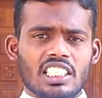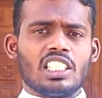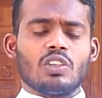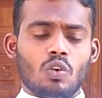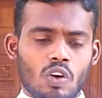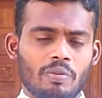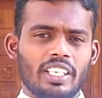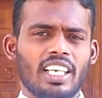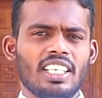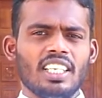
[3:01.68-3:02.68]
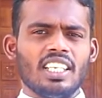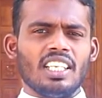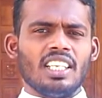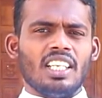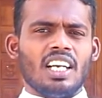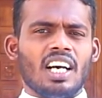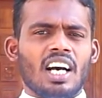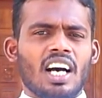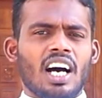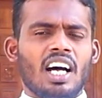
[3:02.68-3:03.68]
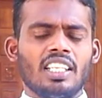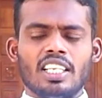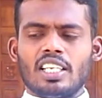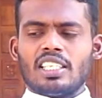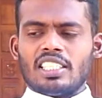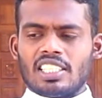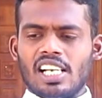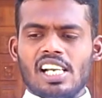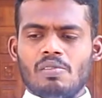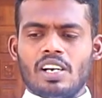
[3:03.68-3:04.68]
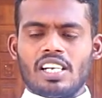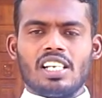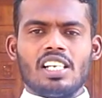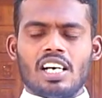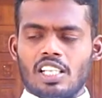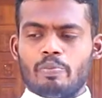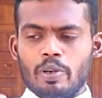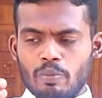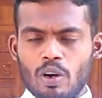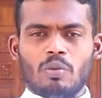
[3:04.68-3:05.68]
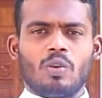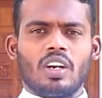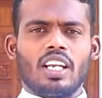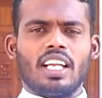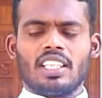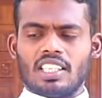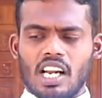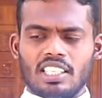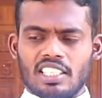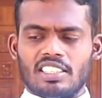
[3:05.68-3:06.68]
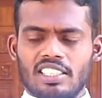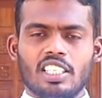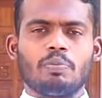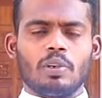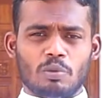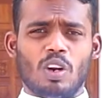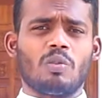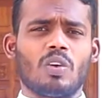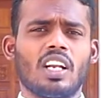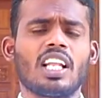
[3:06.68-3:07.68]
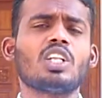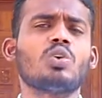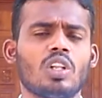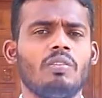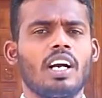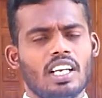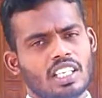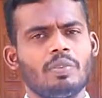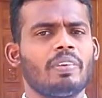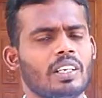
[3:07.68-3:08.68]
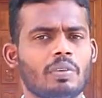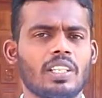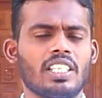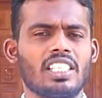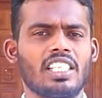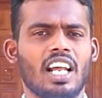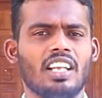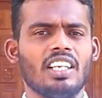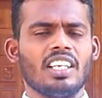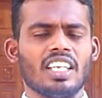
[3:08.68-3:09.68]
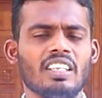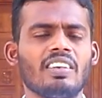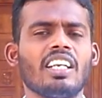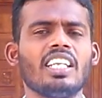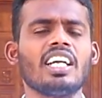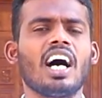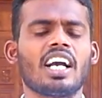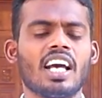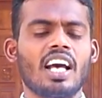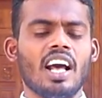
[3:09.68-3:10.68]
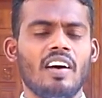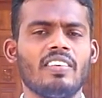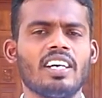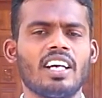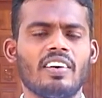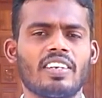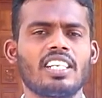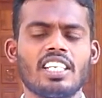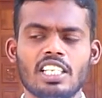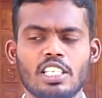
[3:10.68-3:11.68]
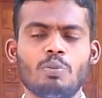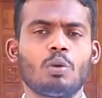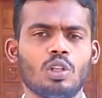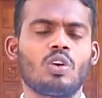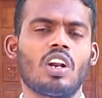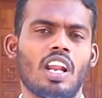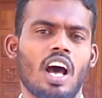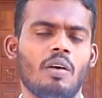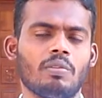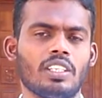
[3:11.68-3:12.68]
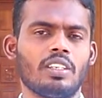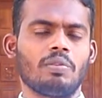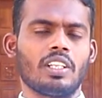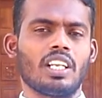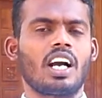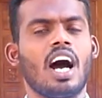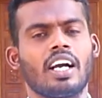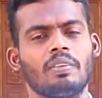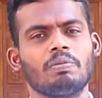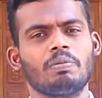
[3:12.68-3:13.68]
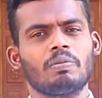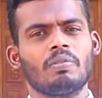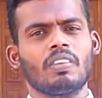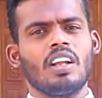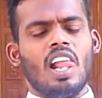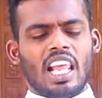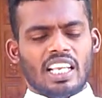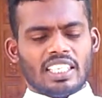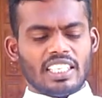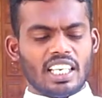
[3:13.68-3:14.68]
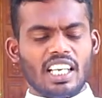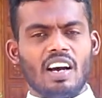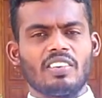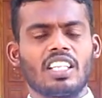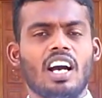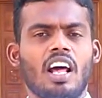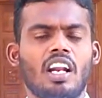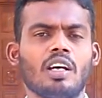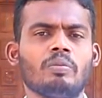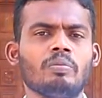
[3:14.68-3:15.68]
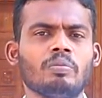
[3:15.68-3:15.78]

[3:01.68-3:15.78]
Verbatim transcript: செடி ஓமையை அந்த இஸ்ரேல் மக்கள் அந்த பின்புலம் கொண்ட அந்த திராட்சை செடி பின்புலம் கொண்ட அந்த யூத மக்களுக்கு பயன்படுத்துகின்றார் எனவே எளிதாக அவர் அவர்கள் எளிதில் புரிந்து கொள்ளலாம் என்பதற்காக இரண்டாவது காரணம்